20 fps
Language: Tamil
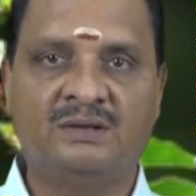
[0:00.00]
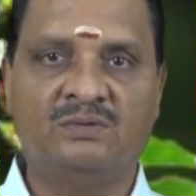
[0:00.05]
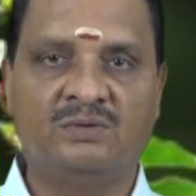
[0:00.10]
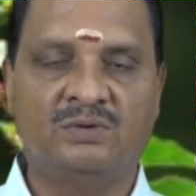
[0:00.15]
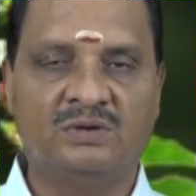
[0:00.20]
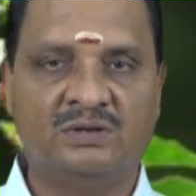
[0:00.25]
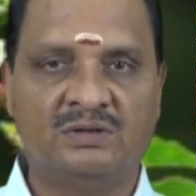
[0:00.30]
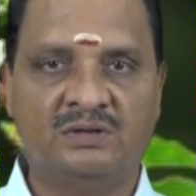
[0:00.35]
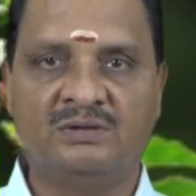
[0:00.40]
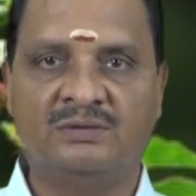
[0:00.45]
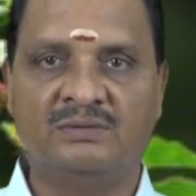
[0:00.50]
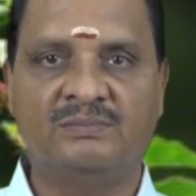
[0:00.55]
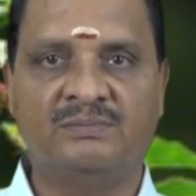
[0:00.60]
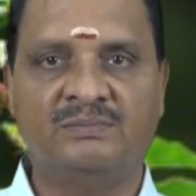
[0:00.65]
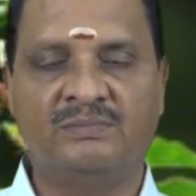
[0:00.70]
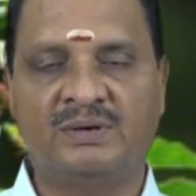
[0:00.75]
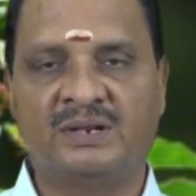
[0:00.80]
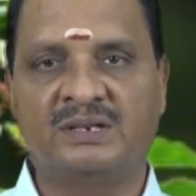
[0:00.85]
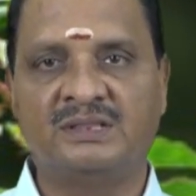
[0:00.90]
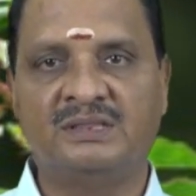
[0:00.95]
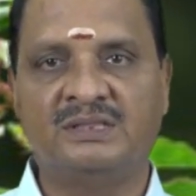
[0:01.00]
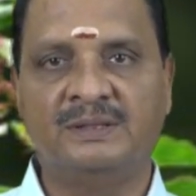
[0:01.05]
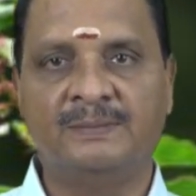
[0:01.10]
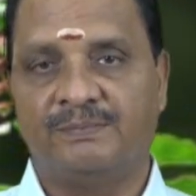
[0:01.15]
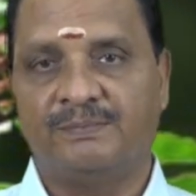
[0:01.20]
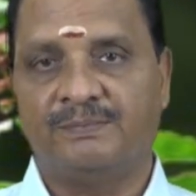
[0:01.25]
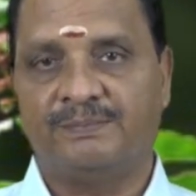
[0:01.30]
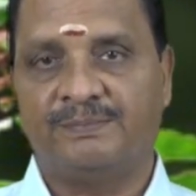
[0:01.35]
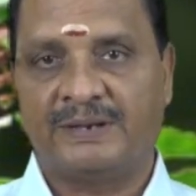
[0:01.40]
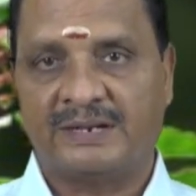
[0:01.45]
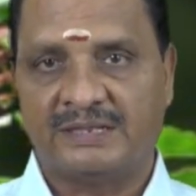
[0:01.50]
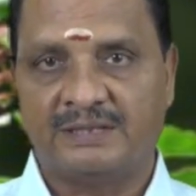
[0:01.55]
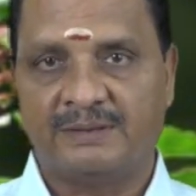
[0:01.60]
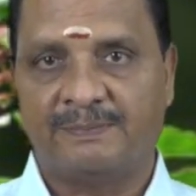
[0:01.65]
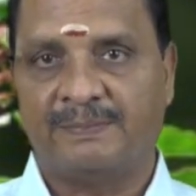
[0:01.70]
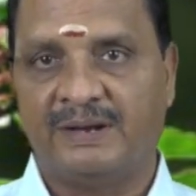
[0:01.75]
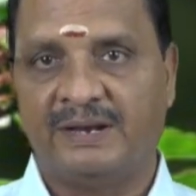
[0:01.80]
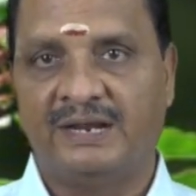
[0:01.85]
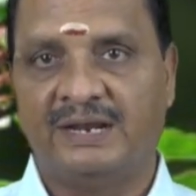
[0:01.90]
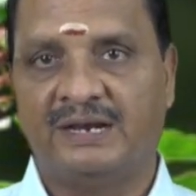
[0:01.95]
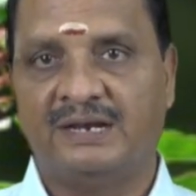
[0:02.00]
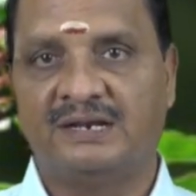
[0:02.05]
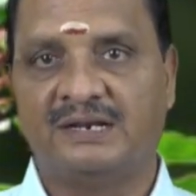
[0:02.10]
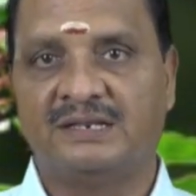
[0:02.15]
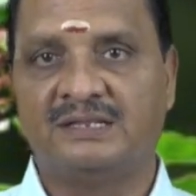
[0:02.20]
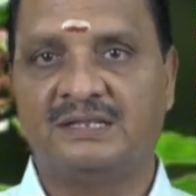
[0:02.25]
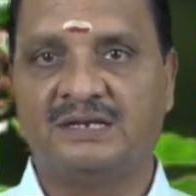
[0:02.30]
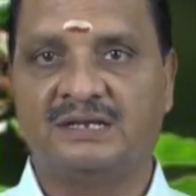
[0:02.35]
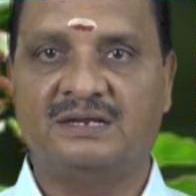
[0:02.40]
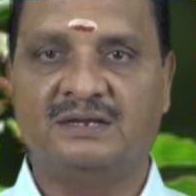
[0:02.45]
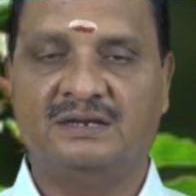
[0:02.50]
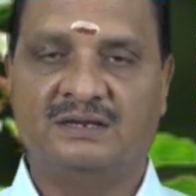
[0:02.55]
ஒரு மருந்து பிறந்த பிள்ளைகள்லேருந்து